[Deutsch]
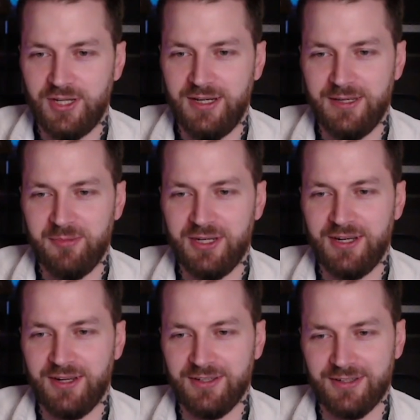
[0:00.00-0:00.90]
Ich stelle hiermit
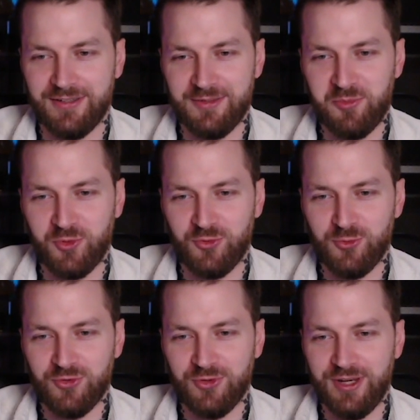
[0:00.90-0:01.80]
den Antrag, das Emote
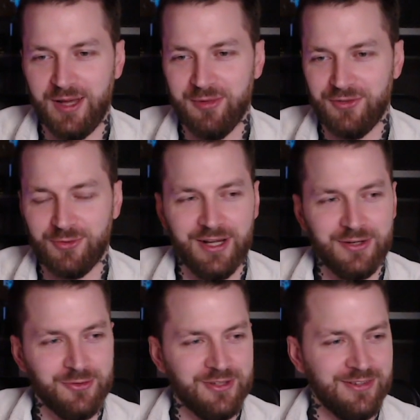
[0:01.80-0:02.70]
süß und nahbar zu
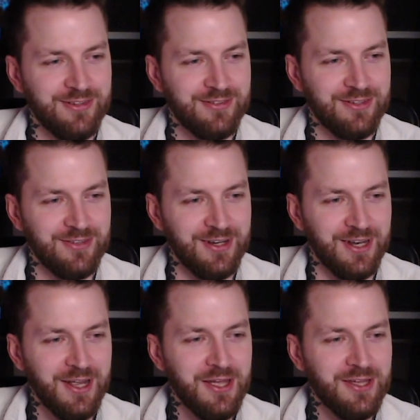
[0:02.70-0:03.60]
kalt und distanziert
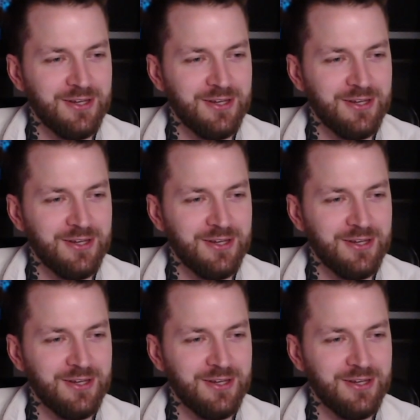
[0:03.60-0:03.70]
sende.